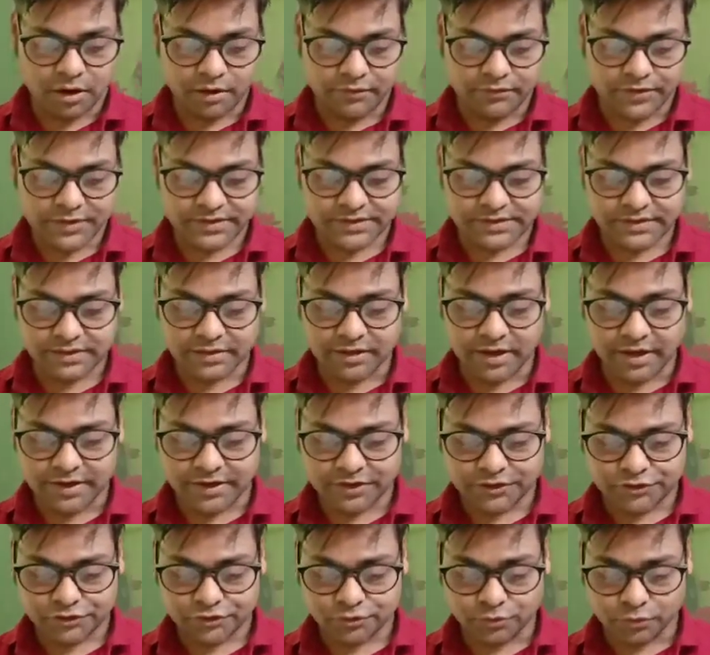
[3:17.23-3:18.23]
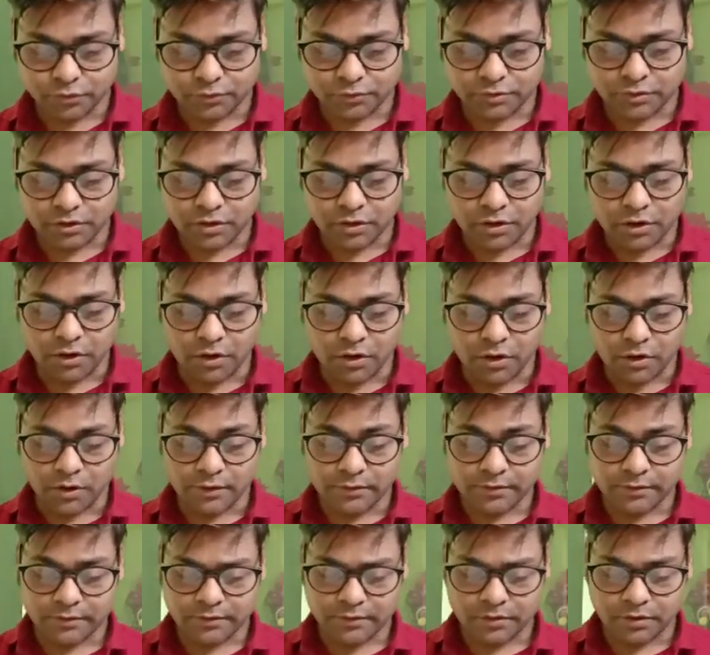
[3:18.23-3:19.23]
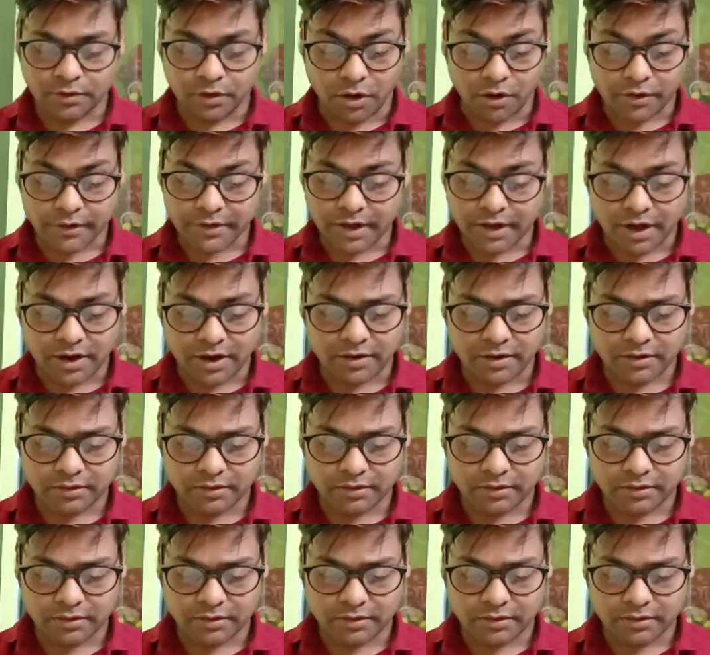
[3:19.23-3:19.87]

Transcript: ऑफ अ सिगार स्टोर और और